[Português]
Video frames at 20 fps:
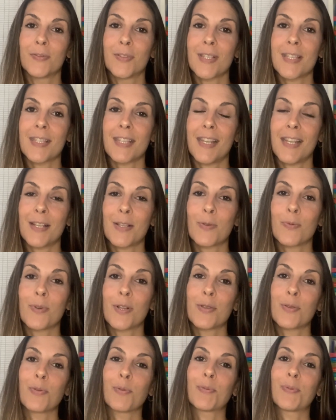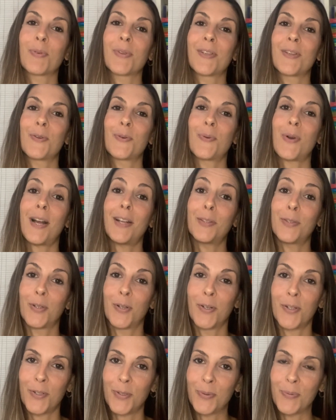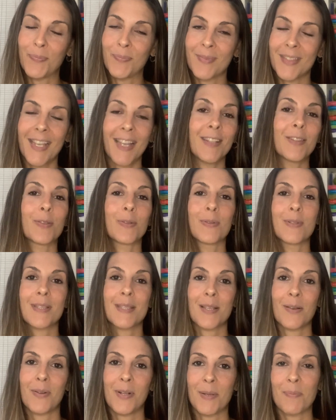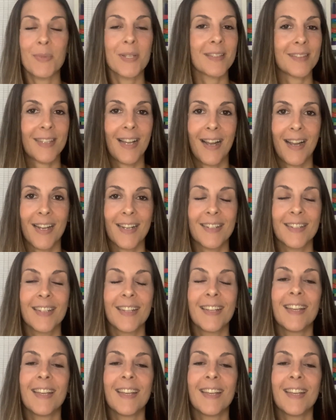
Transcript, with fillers: vocês um assunto que eu adoro, que é a introdução alimentar,